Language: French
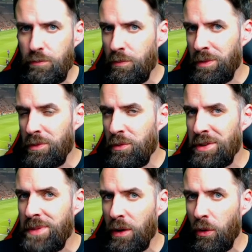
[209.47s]
le
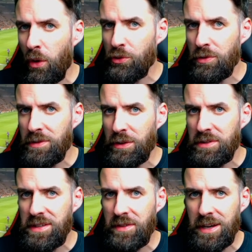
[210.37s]
libéraux entre
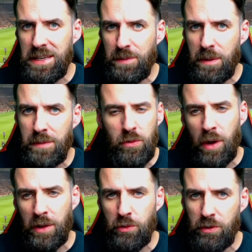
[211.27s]
Thiago Silva et Kipembe
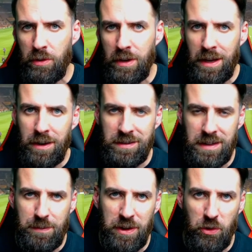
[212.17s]
ou un autre,
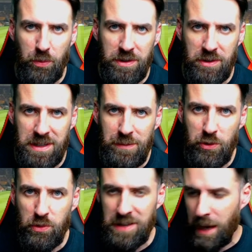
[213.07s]
ça dépend des compositions d'équipe.
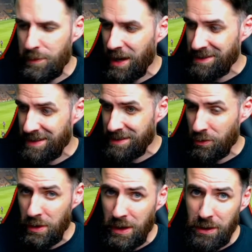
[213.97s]
Du coup, Sarabia
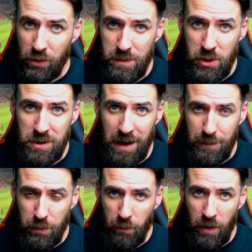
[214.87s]
redescend dans le milieu de
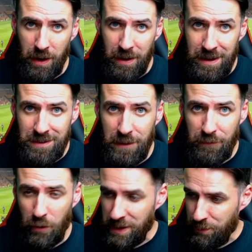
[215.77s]
terrain pour pouvoir
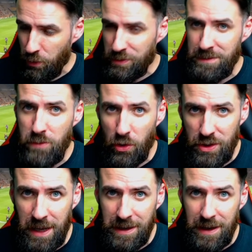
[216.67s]
défendre. Il peut aussi
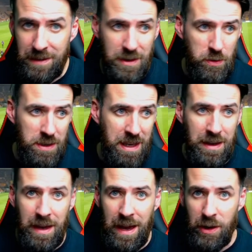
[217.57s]
manger la craie. C'est lui qui
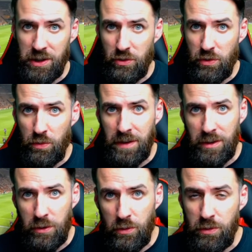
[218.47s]
est à l'origine du but
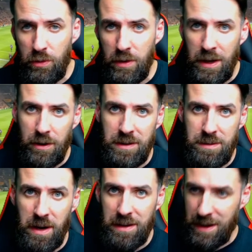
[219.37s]
avec le 1-2
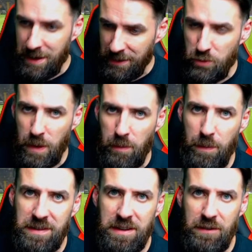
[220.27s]
Di Maria et la superbe
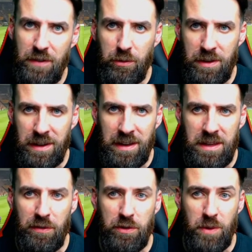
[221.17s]
passe qu'il fait pour
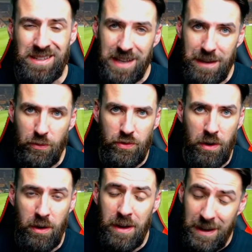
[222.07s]
Diacardi. Franchement, un très bon
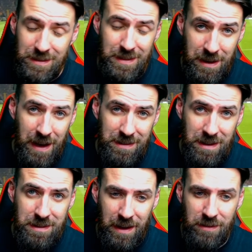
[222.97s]
joueur. C'est
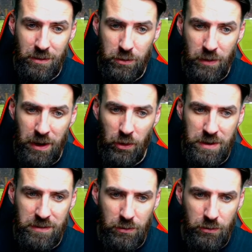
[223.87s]
assez intéressant de voir la
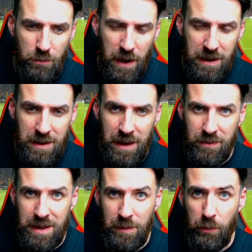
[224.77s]
rotation de Paris.
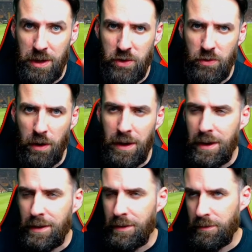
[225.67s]
Évidemment, pour les joueurs
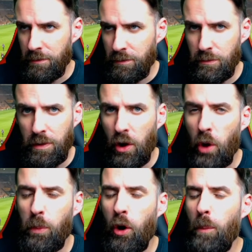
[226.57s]

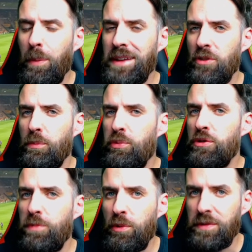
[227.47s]
en remplaçant
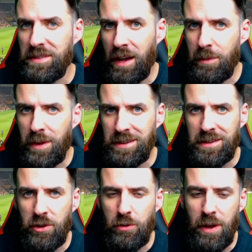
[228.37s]
plus plus, hein, Sarabia est
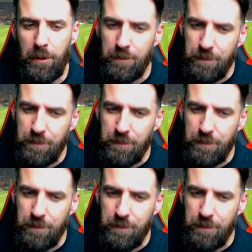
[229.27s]
un titulaire